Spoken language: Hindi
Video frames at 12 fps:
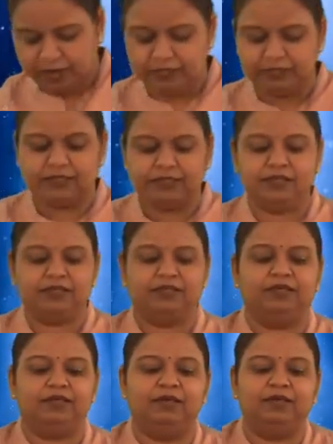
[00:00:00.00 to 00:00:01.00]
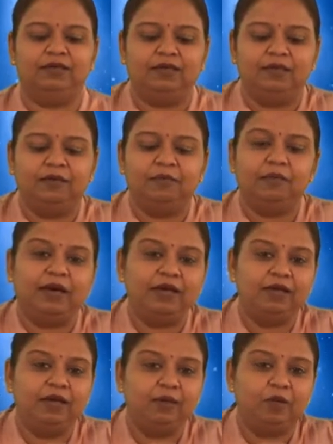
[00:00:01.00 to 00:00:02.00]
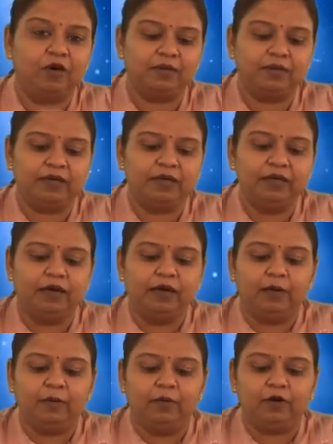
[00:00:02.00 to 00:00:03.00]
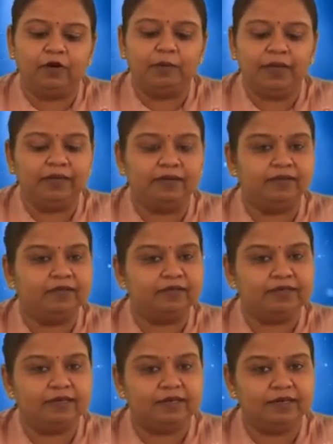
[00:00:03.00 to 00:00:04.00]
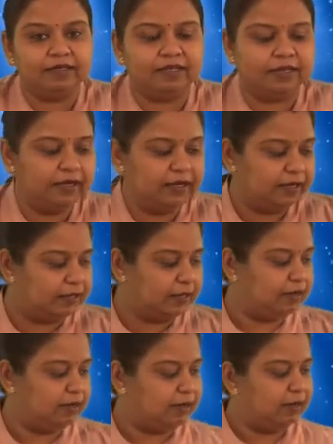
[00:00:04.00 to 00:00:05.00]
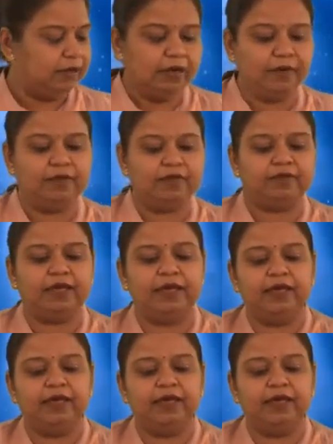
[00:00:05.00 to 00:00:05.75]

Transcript: आज बारी है बॉटम की बॉटम मैंने सीजर से कट कर लिया था अब इसके